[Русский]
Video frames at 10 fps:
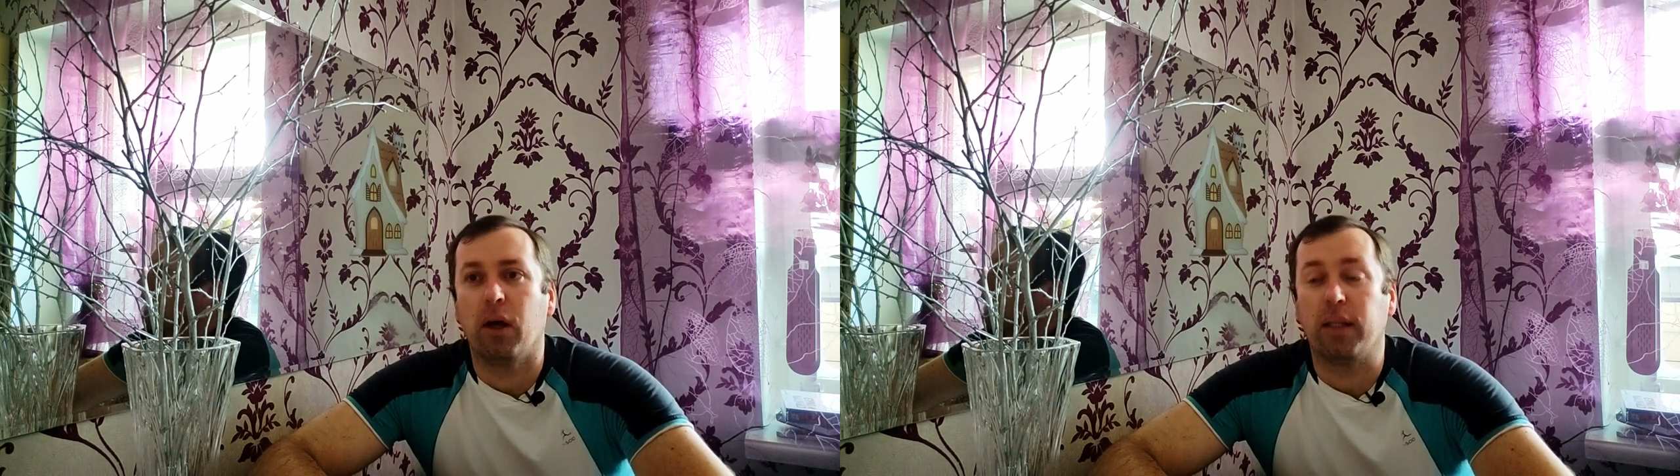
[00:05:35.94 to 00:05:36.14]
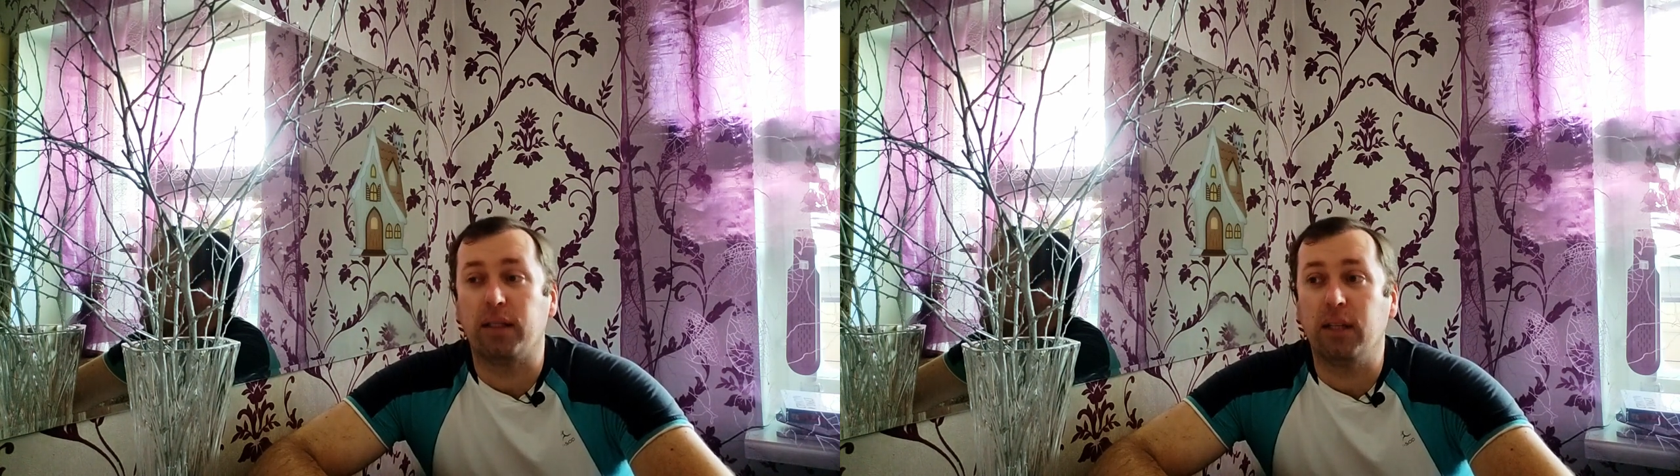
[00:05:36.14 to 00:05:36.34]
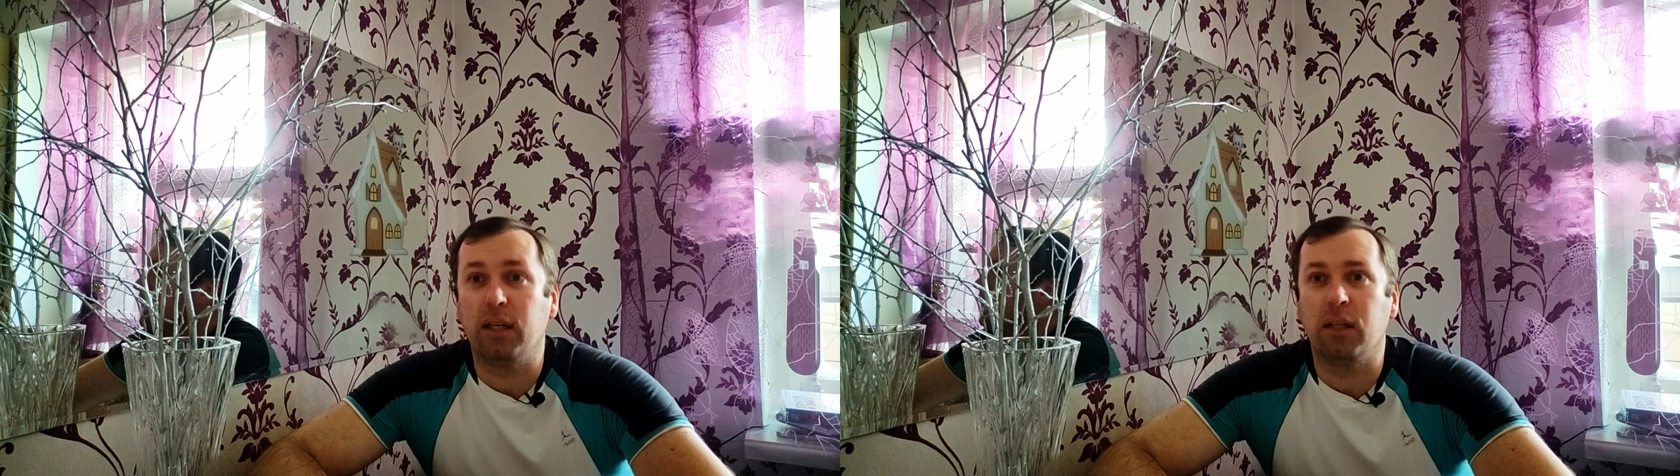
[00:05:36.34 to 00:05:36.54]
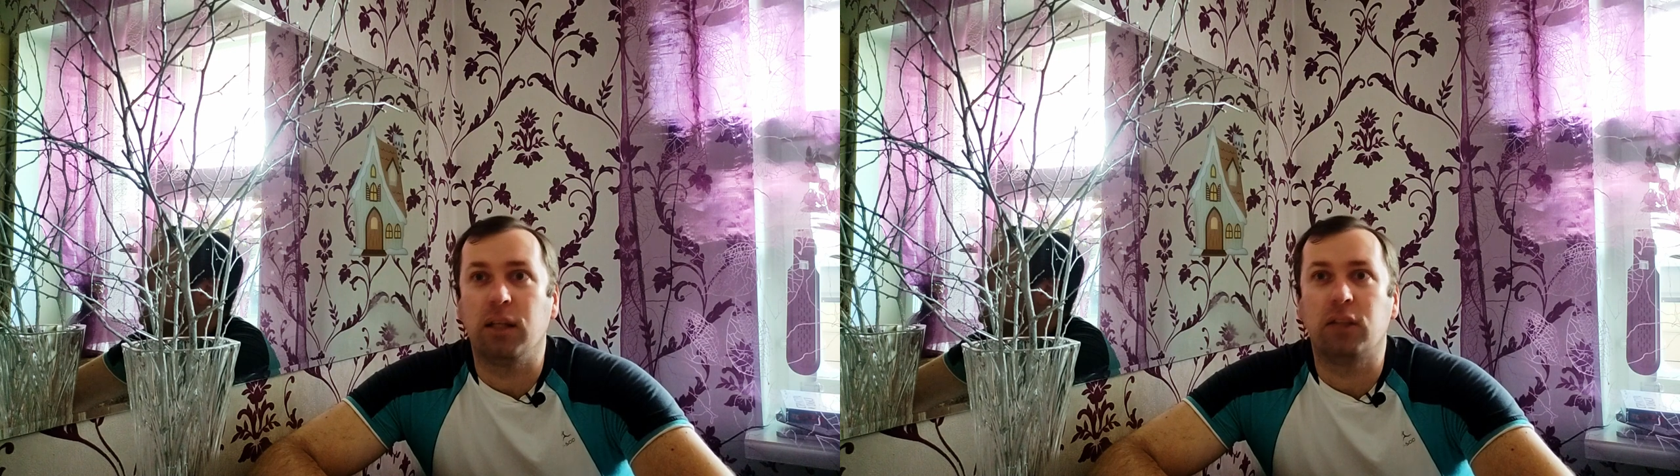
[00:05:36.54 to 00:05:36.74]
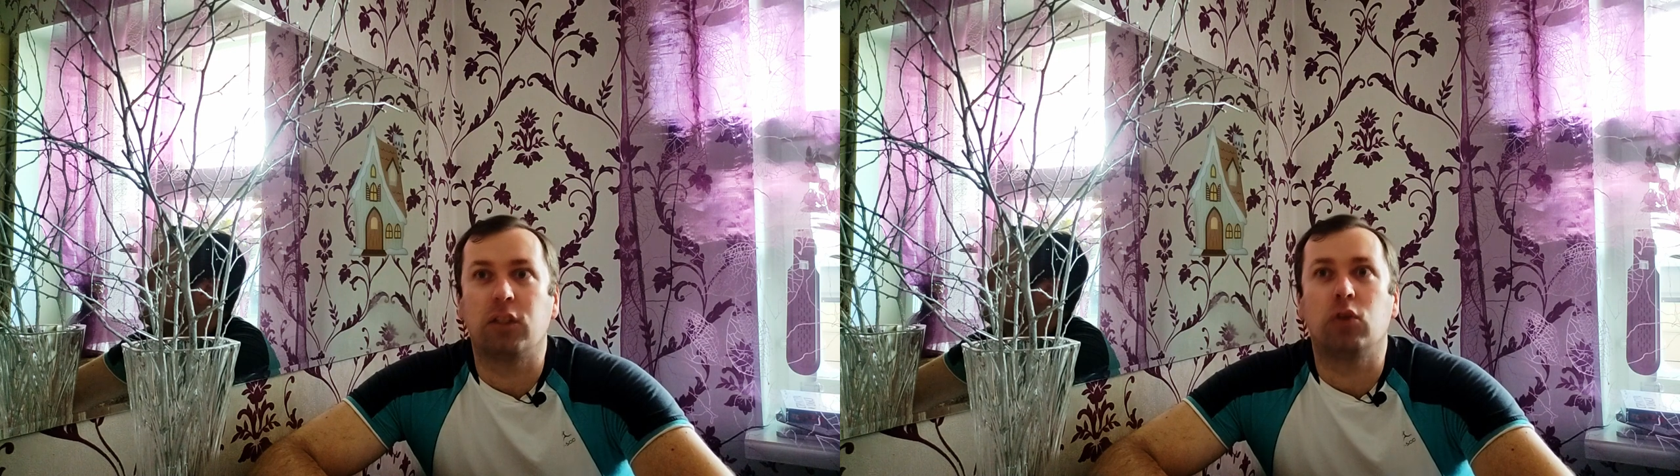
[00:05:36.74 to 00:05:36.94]
Хотя я
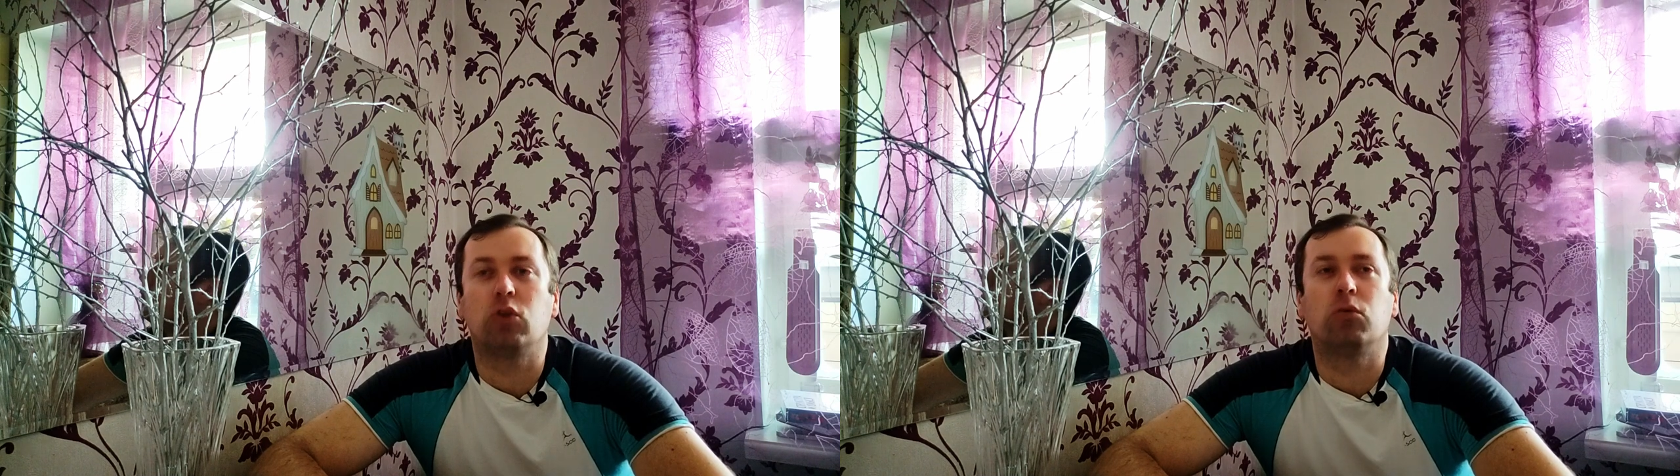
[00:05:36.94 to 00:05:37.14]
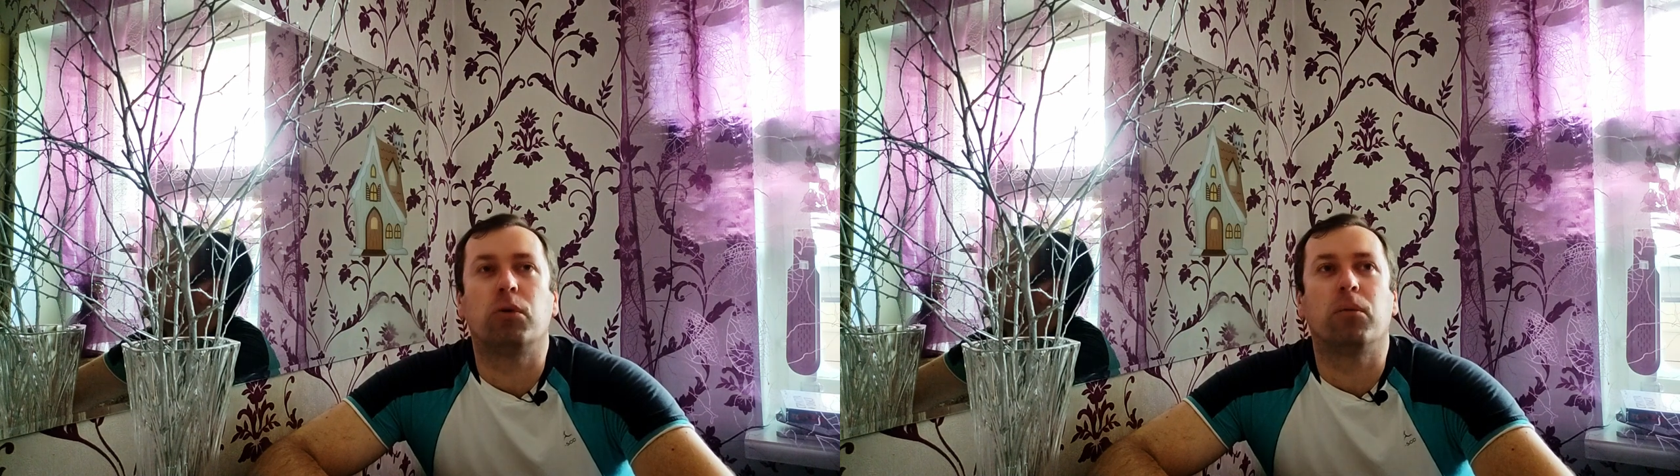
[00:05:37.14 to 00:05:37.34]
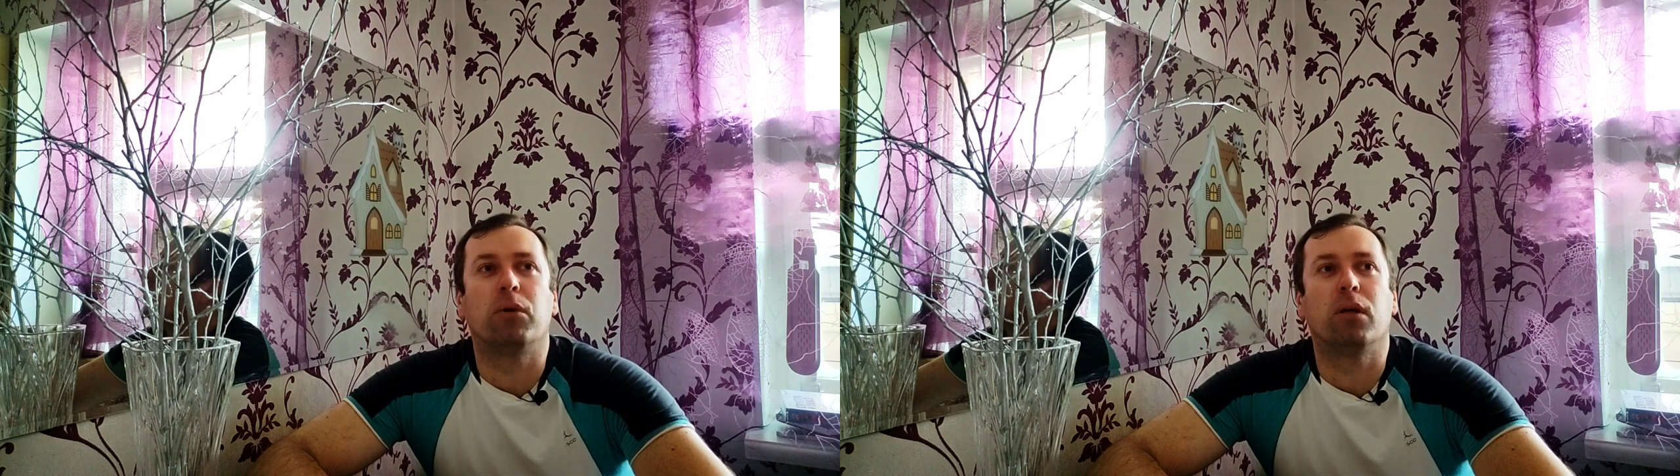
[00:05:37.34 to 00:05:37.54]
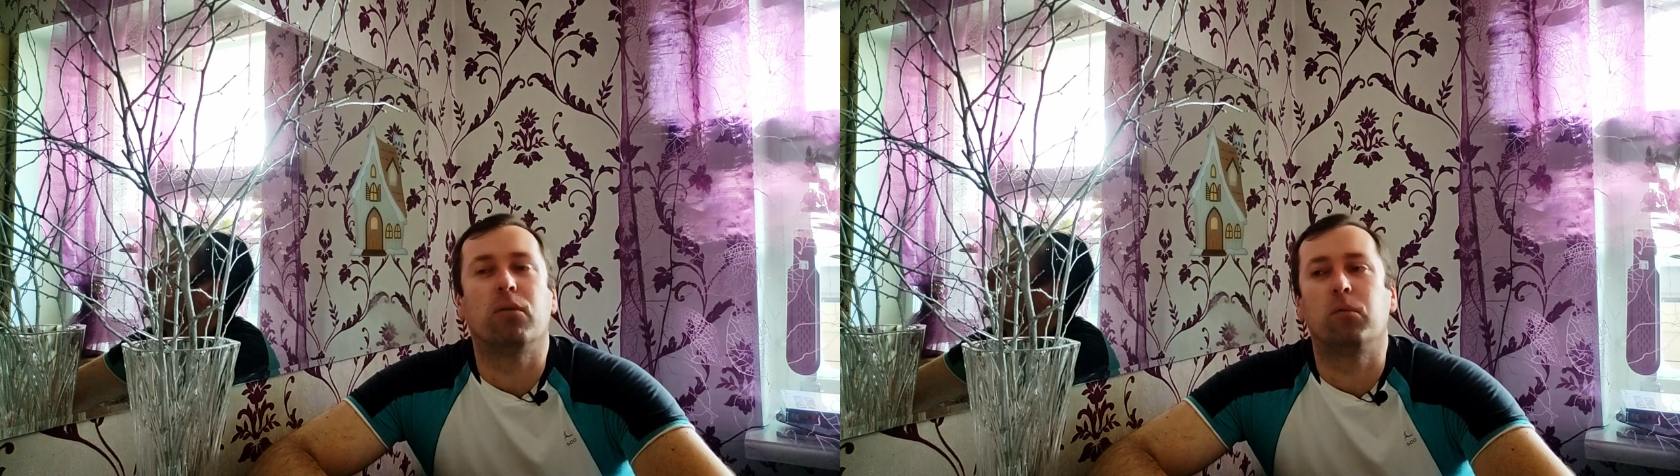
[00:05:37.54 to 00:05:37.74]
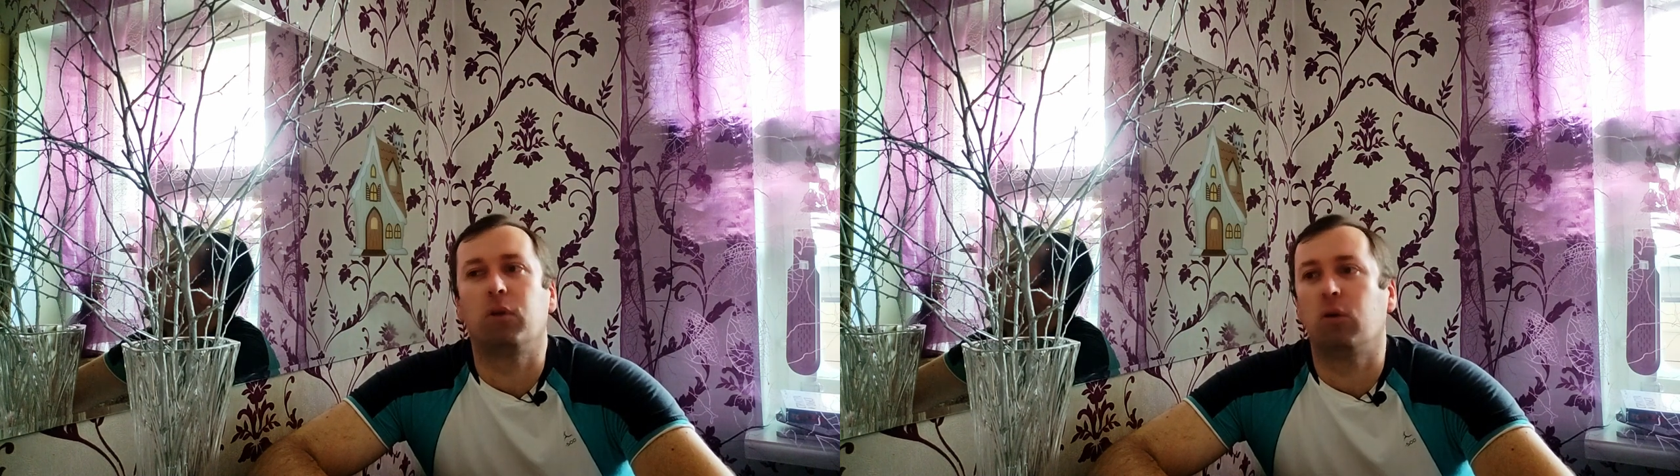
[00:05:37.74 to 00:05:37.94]
не скажу, что прям
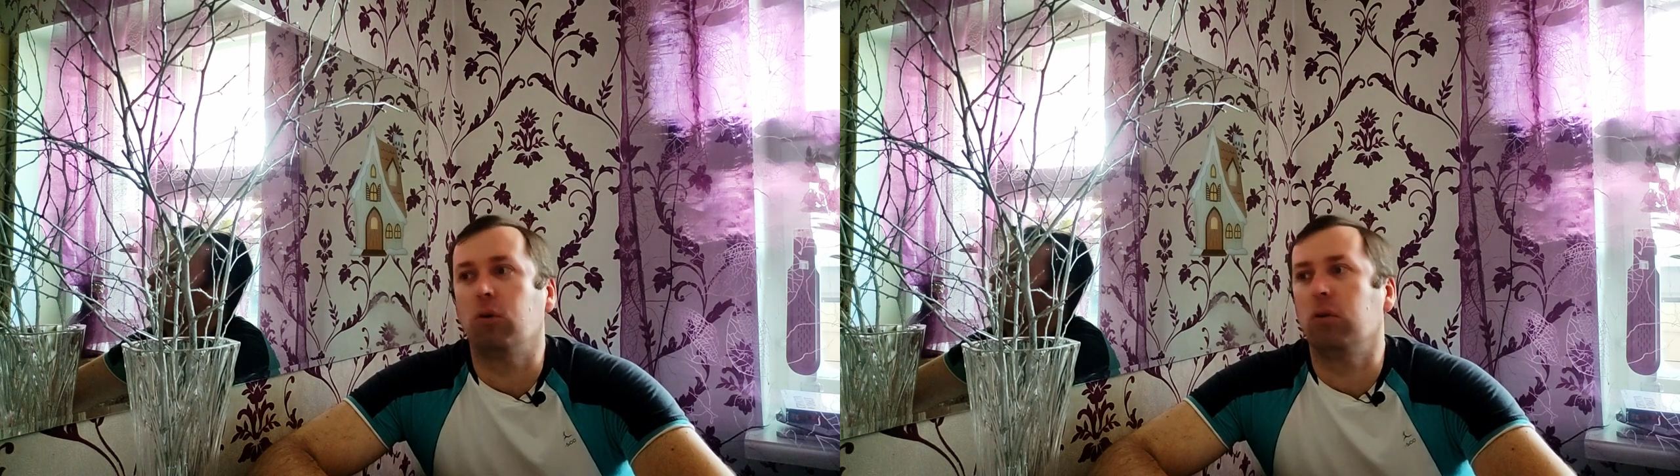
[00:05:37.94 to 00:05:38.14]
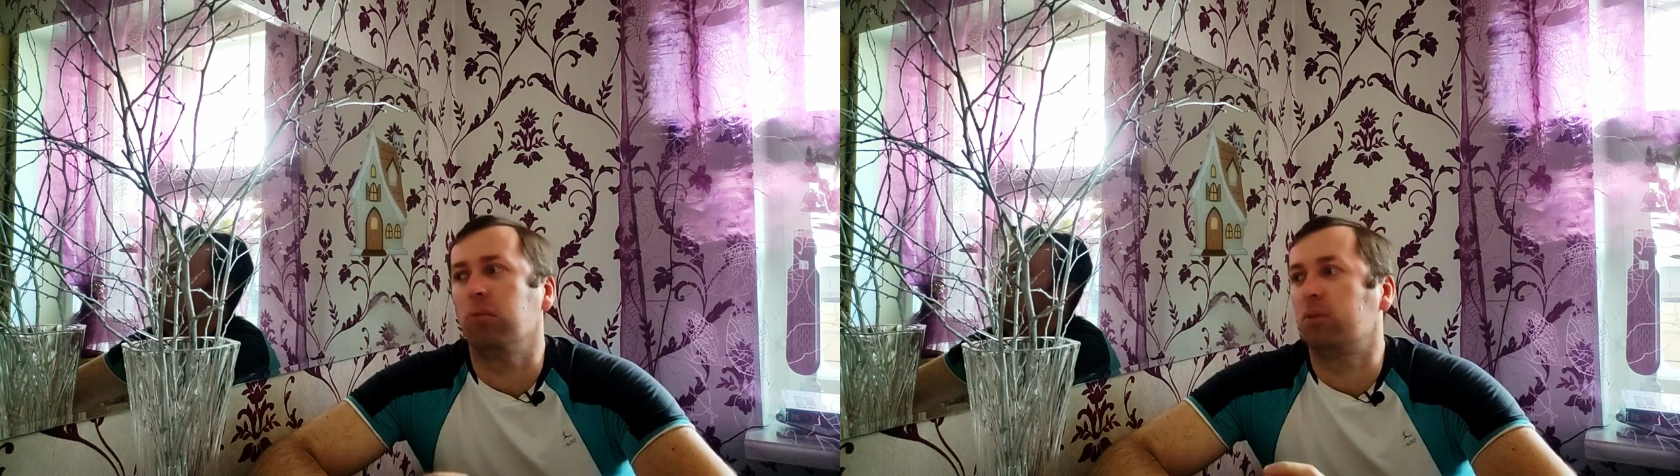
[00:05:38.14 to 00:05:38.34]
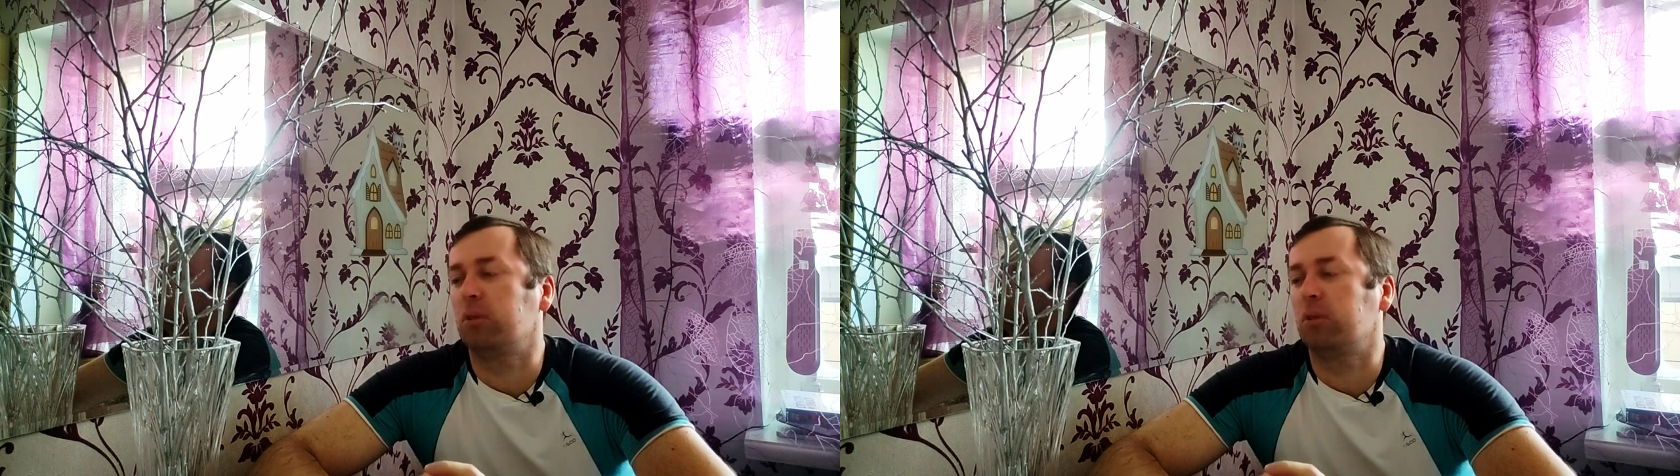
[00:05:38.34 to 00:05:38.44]
главным героем